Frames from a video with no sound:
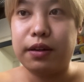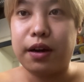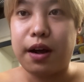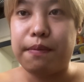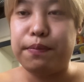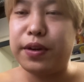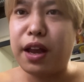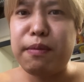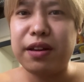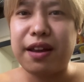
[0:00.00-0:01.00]
なんか、
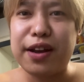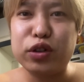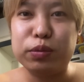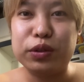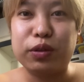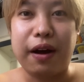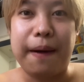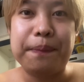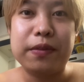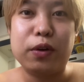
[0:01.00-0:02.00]
ビタミン大丈夫と
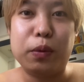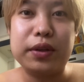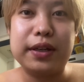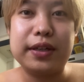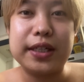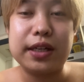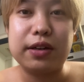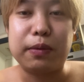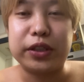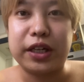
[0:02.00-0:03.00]
か思ってくださる
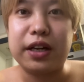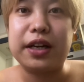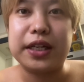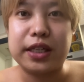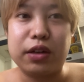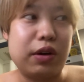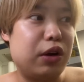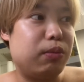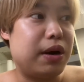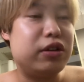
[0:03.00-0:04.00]
かもしれないですけど、あ
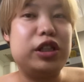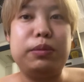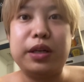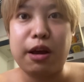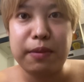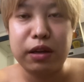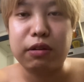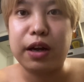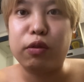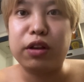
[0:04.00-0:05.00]
の、マルチビタミンと
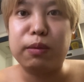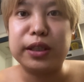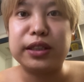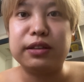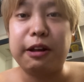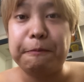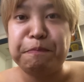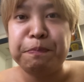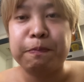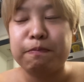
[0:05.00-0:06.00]
か飲んでますんで、
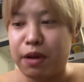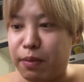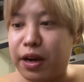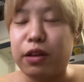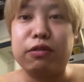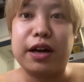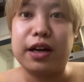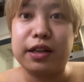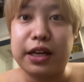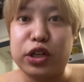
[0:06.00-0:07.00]
まあまあ、なんとか
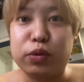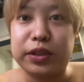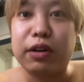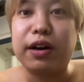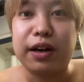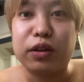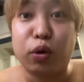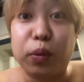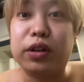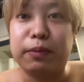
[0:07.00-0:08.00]
大丈夫ちゃうかなと
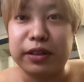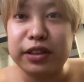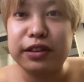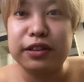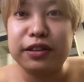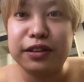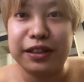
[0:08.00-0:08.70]
思ってます。